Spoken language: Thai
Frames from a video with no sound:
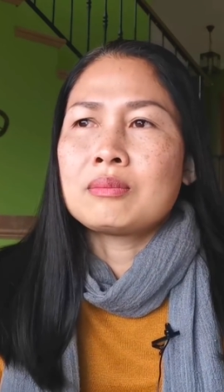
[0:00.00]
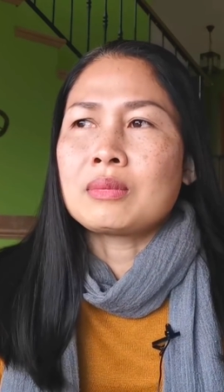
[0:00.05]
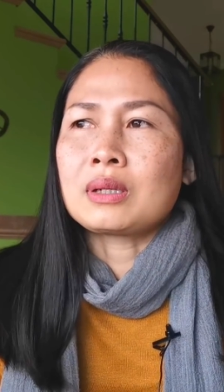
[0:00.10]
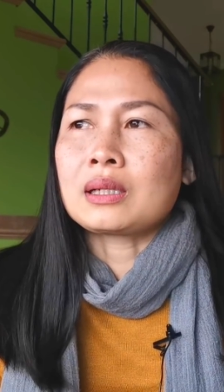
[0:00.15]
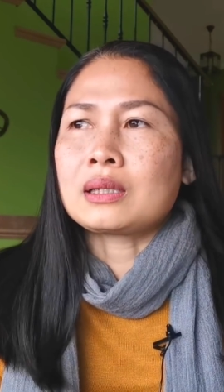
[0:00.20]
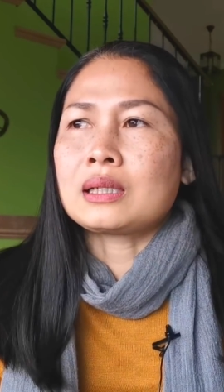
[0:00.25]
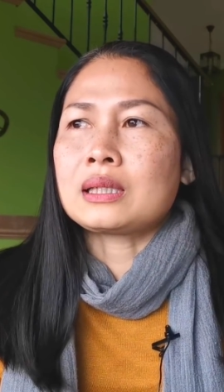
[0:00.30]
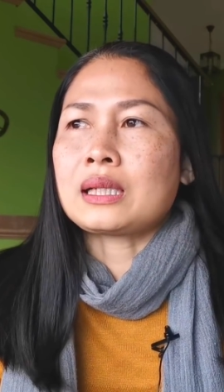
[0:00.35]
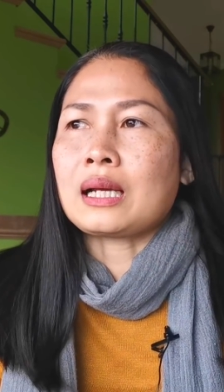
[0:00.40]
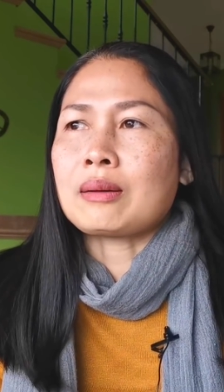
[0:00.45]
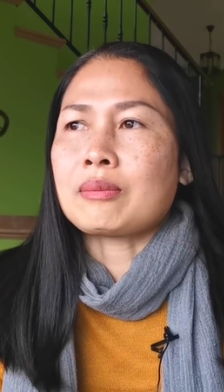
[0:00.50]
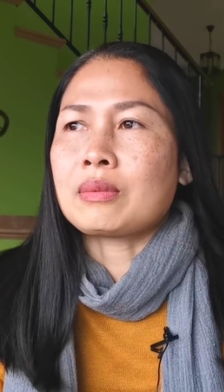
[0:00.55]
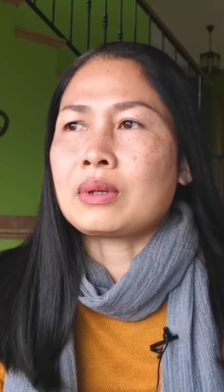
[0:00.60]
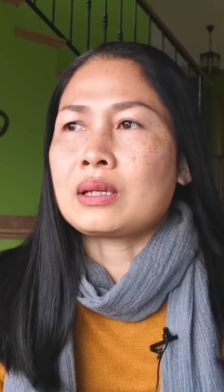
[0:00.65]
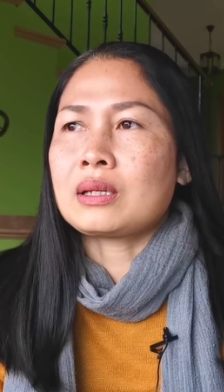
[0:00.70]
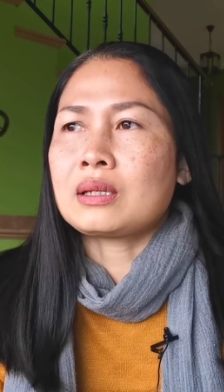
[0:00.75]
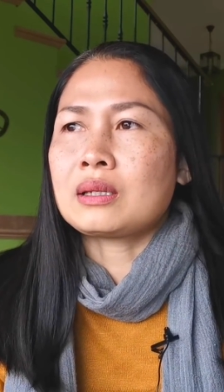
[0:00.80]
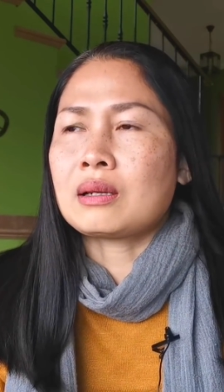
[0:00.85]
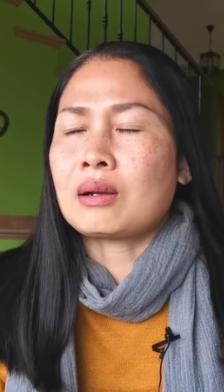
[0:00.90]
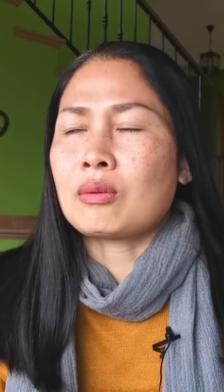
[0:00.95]
มันก็เลยทำ
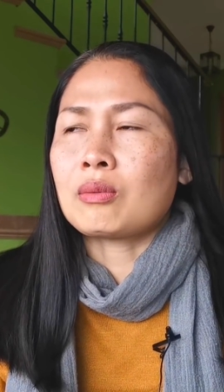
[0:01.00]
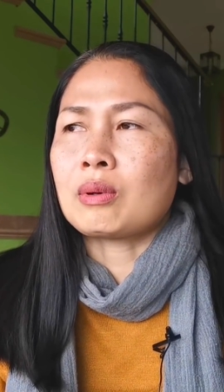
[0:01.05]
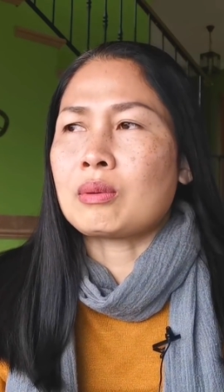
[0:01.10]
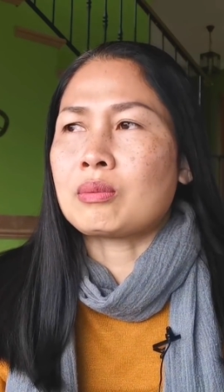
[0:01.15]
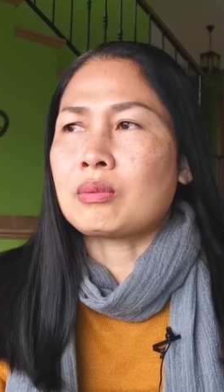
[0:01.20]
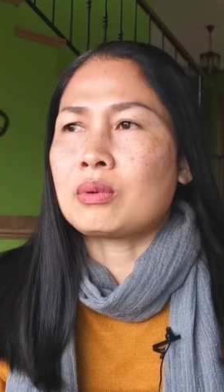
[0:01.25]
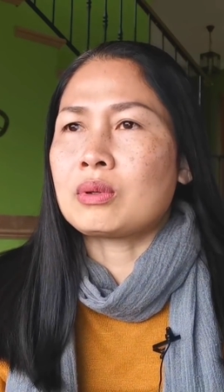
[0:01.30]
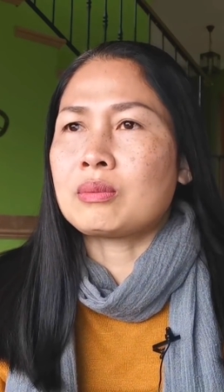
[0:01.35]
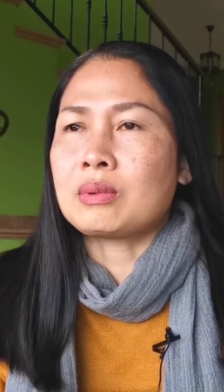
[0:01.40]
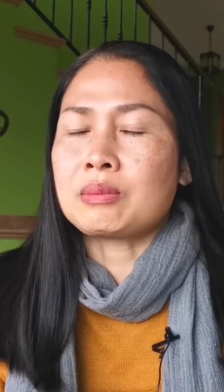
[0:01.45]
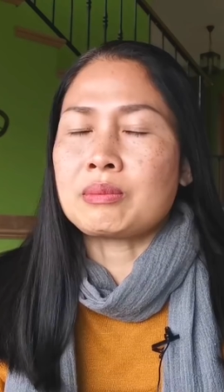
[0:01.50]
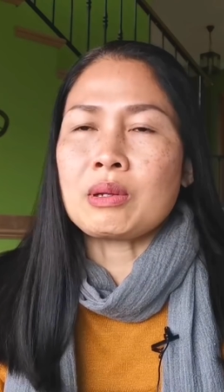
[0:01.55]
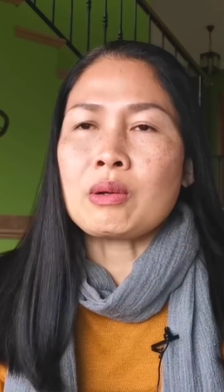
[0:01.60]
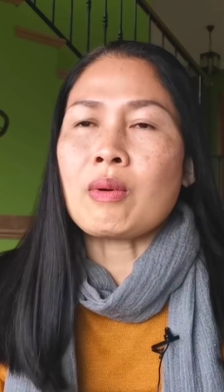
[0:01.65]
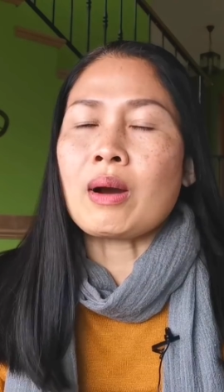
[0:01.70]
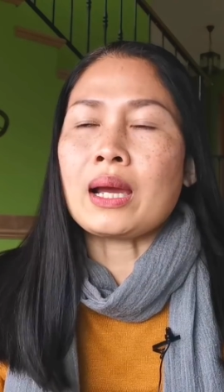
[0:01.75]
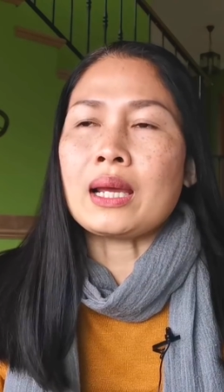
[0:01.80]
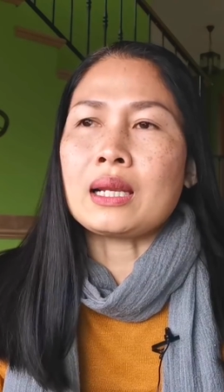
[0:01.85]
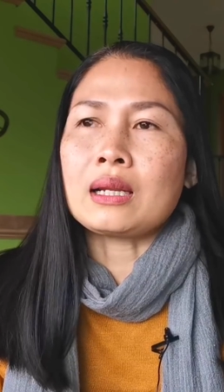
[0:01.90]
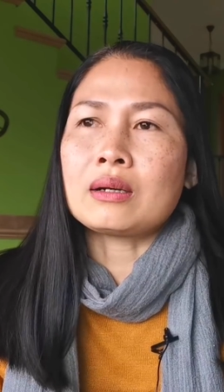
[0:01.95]
ให้เราแบบอุ้ยมันไม่
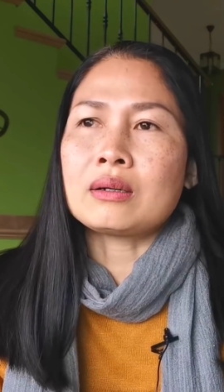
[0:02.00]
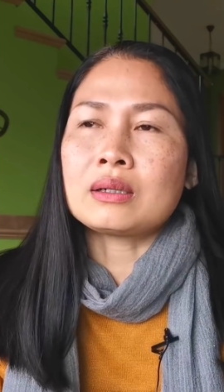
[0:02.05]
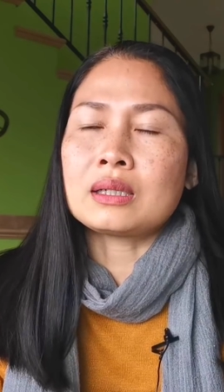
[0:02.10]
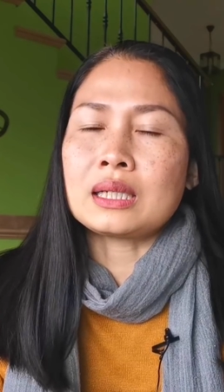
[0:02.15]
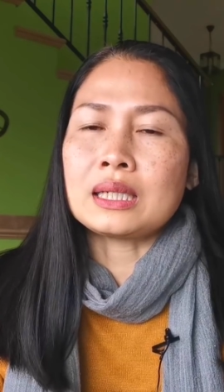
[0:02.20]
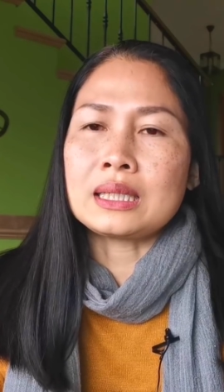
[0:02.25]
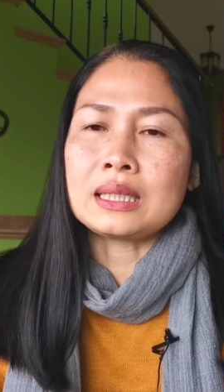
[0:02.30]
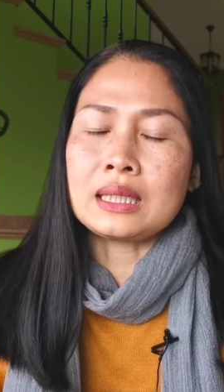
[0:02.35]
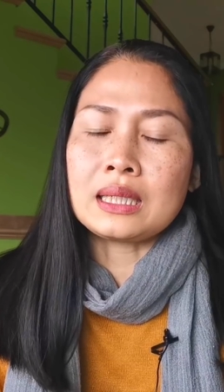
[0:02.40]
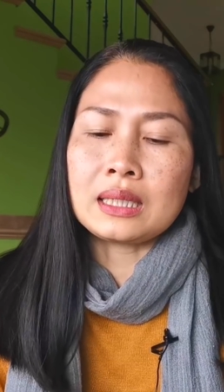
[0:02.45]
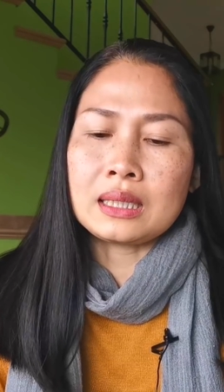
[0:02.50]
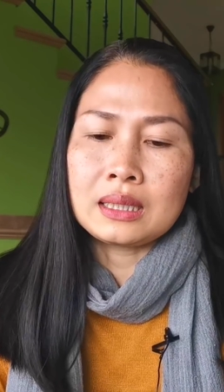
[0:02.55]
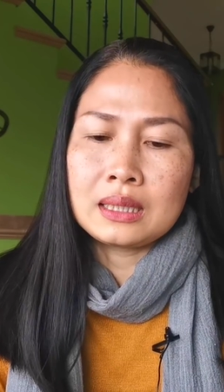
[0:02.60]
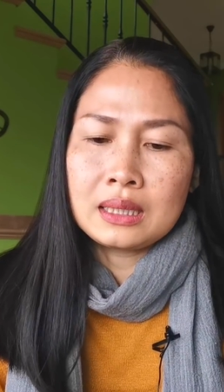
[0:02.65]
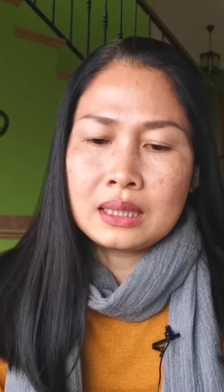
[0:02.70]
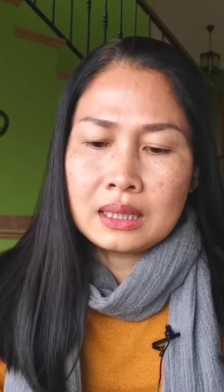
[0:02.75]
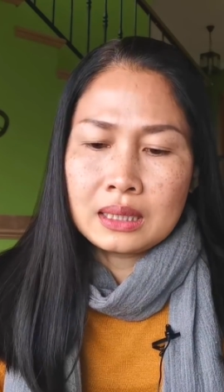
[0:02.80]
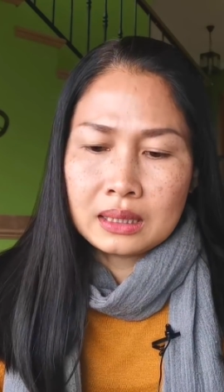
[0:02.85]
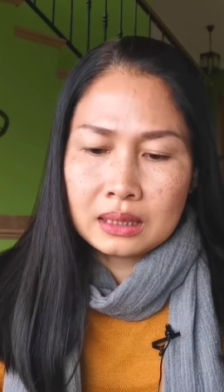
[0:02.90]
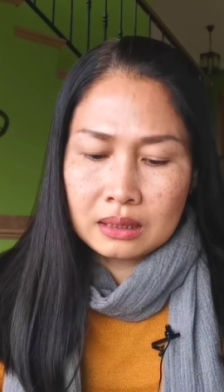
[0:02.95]
ไหวแล้วอะไรเงี้ย
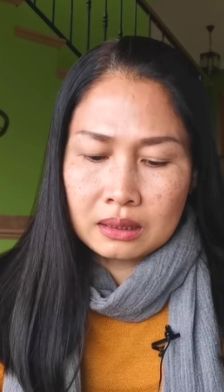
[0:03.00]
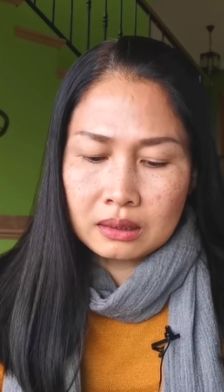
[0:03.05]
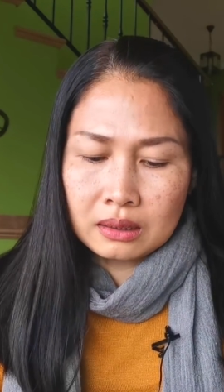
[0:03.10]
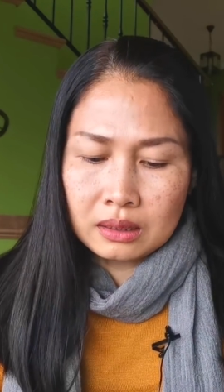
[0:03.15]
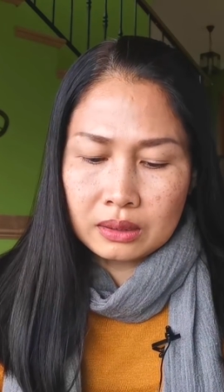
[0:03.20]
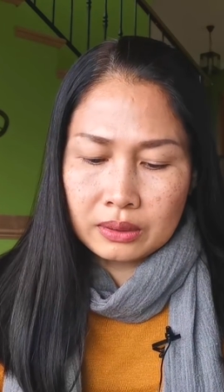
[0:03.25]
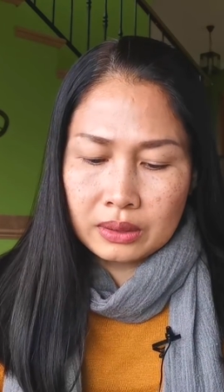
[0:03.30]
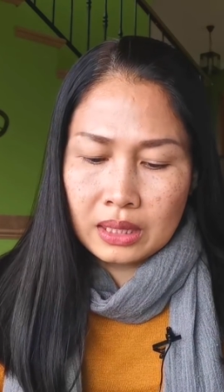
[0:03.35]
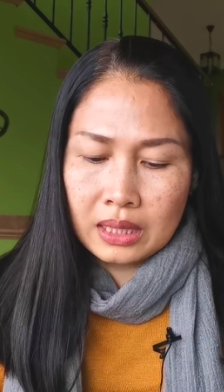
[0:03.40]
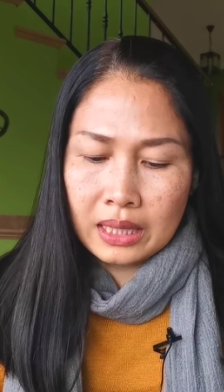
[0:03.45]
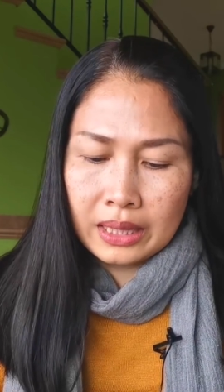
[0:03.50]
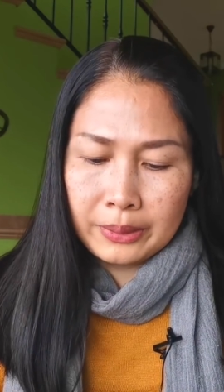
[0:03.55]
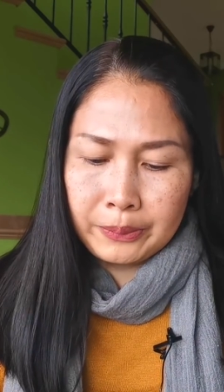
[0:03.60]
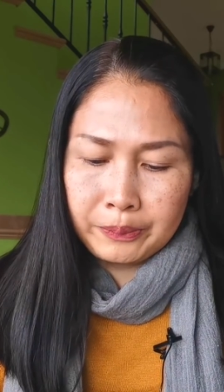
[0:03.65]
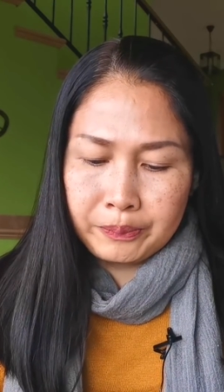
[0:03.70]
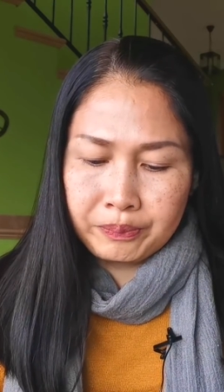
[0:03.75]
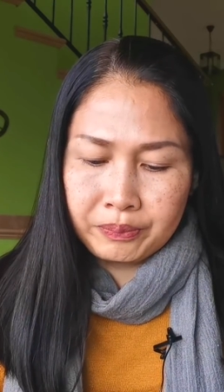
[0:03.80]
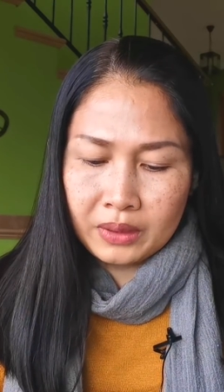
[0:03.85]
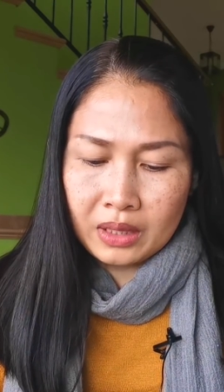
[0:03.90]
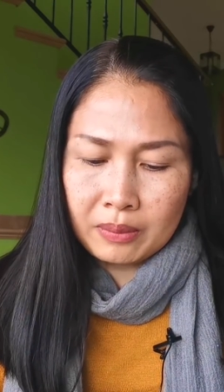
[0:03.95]
ก็นั่นแหละ
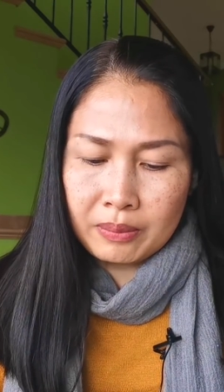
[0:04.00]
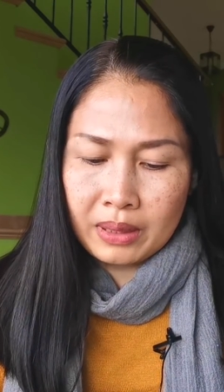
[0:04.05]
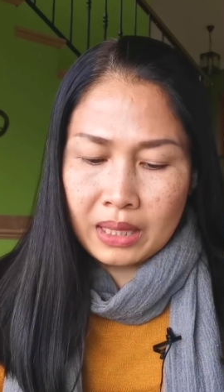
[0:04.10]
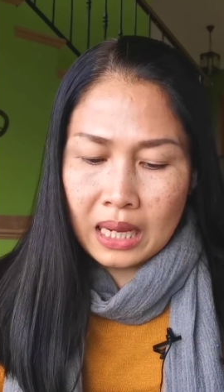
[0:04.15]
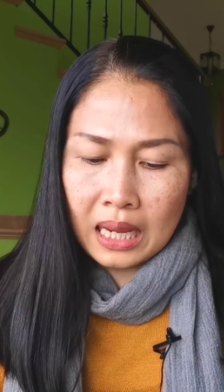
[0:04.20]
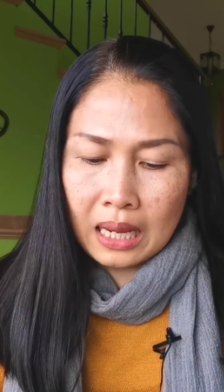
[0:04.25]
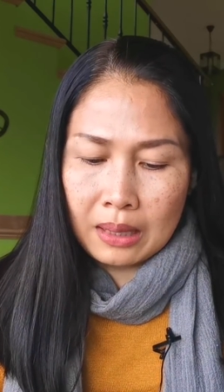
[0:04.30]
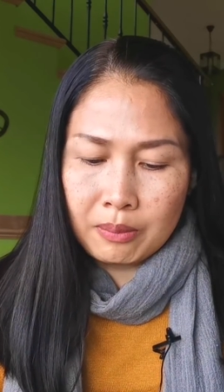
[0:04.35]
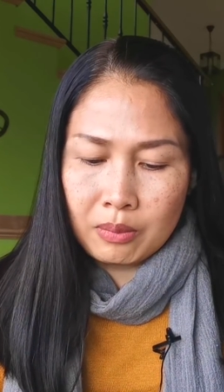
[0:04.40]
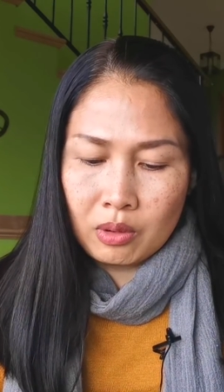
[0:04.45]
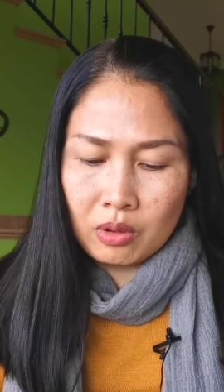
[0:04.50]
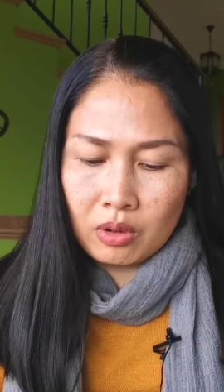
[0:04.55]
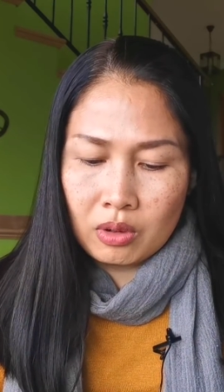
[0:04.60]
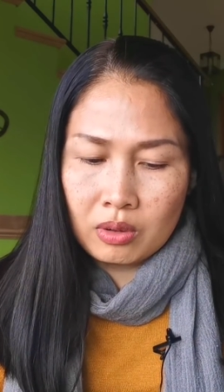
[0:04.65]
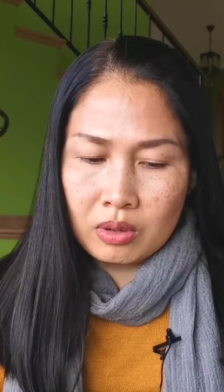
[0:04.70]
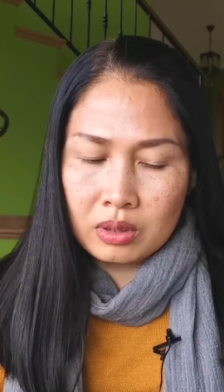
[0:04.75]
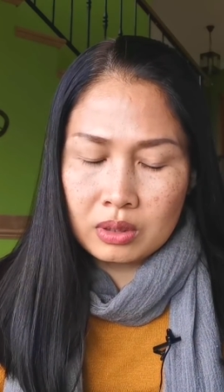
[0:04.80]
ก็ไปหาหมอ